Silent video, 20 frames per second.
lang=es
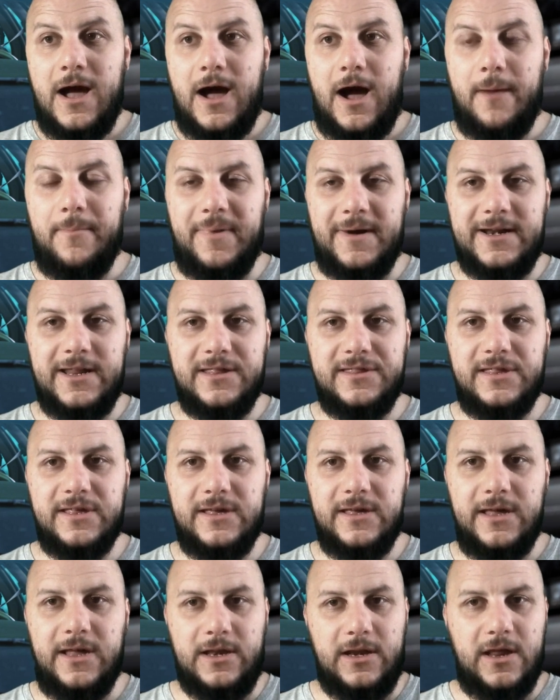
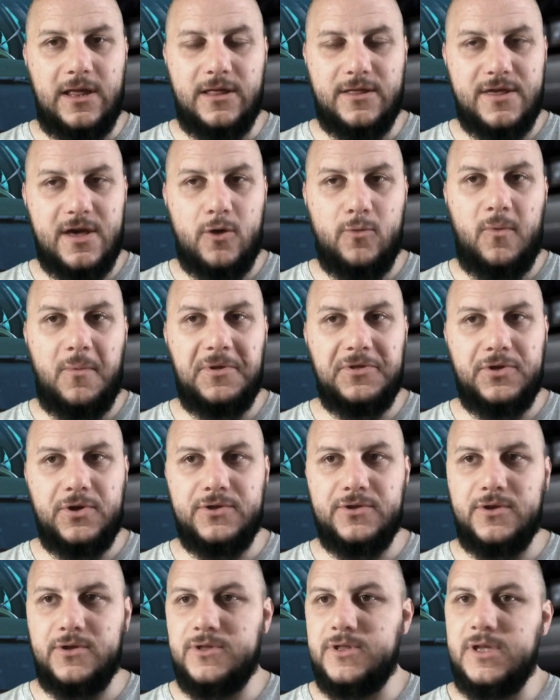aparece, llega un momento
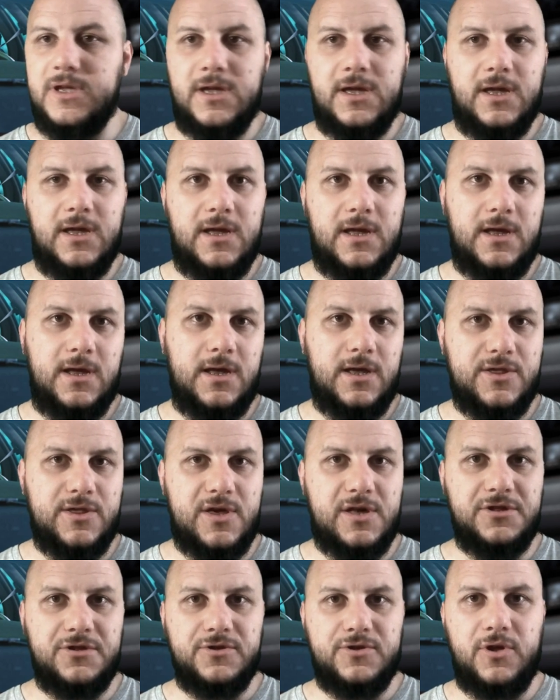en donde
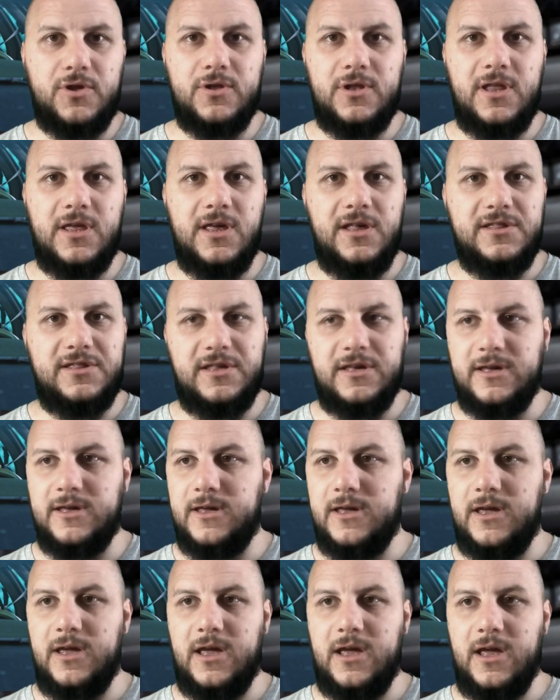Jason Todd le
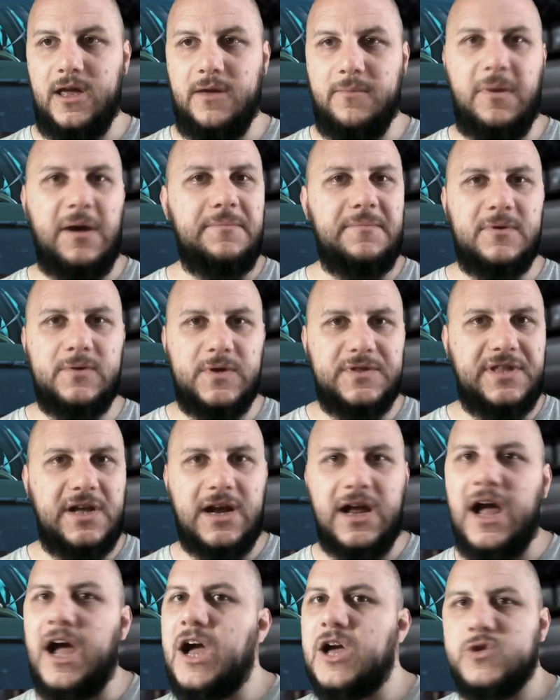dice, Batman no está
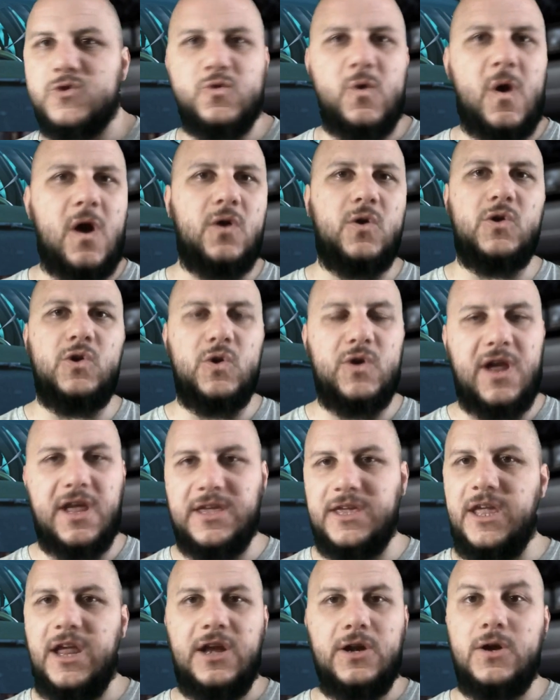acá, yo hago lo que
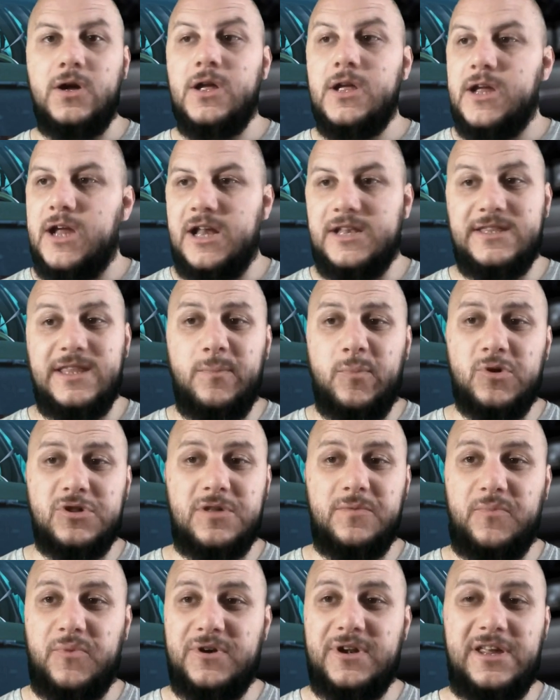quiero, el tipo
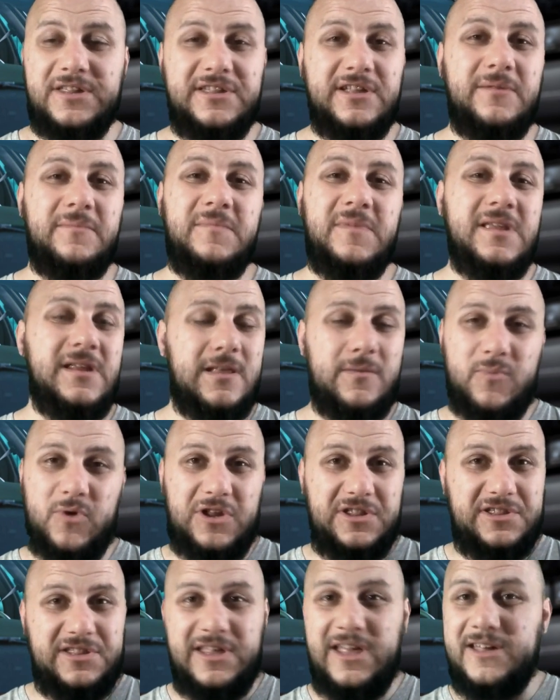se pone a hacer mierda a
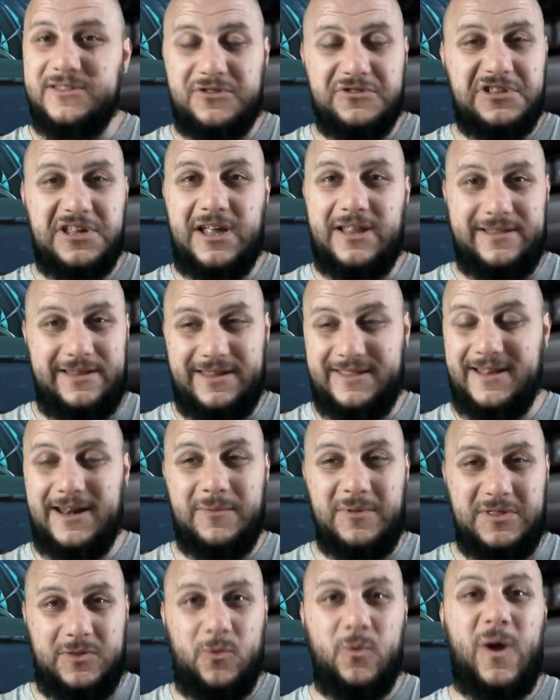policías, o sea,
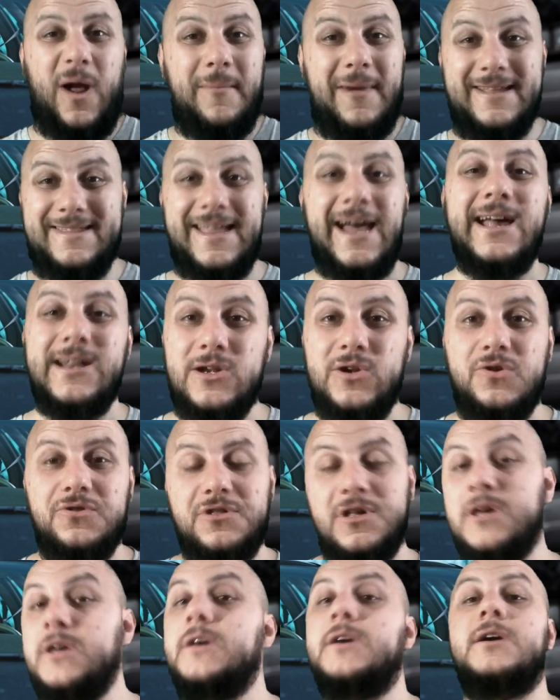literalmente busca matarlos.
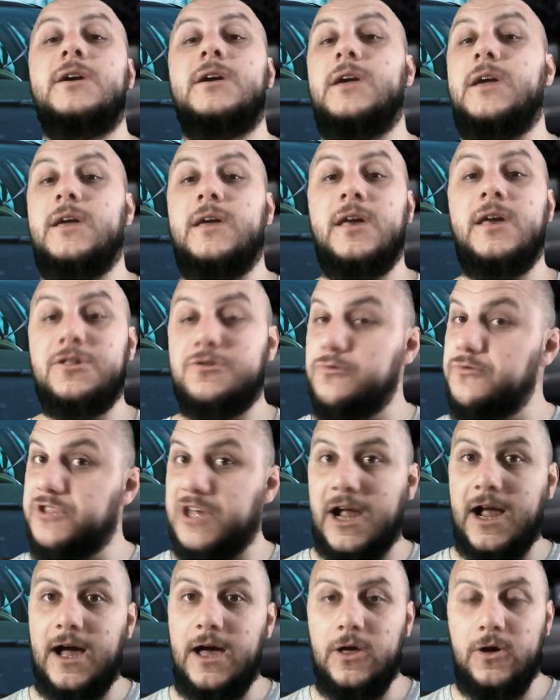Eh, es un
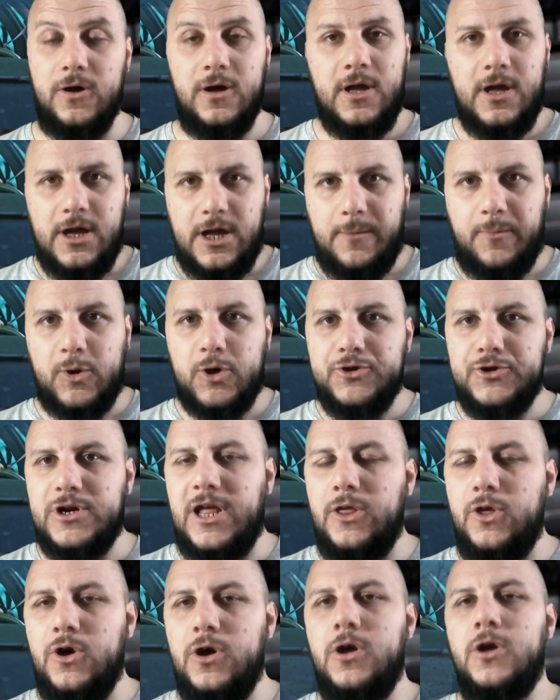sacado. Y por otro
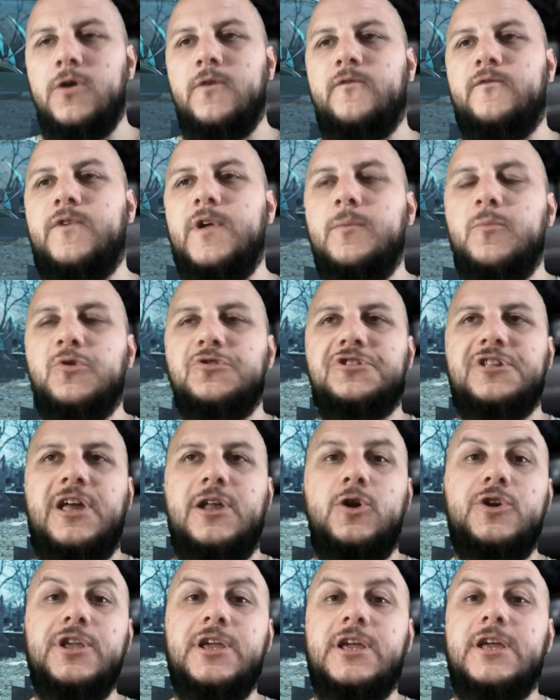lado, vemos
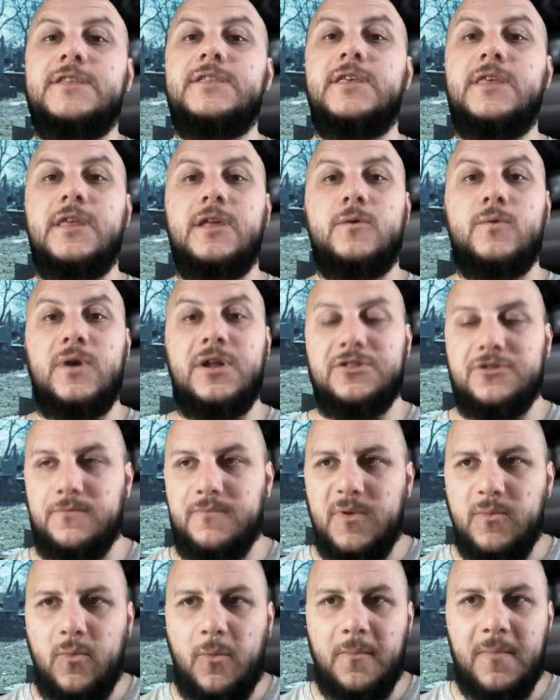el origen de Dick Grayson,
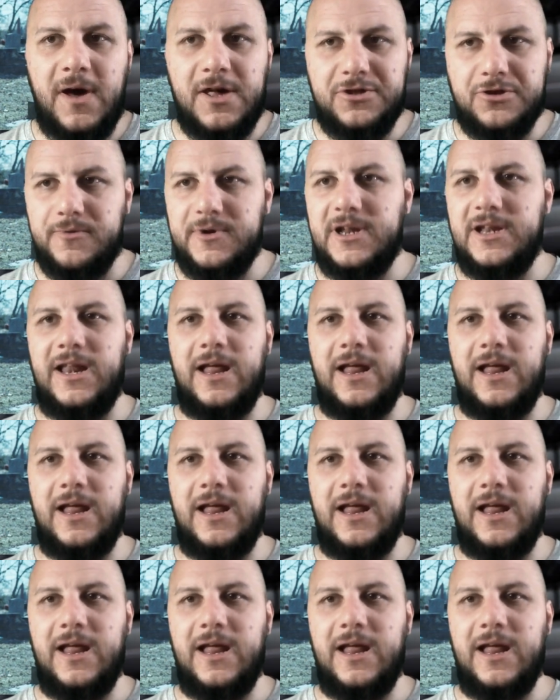vemos más sobre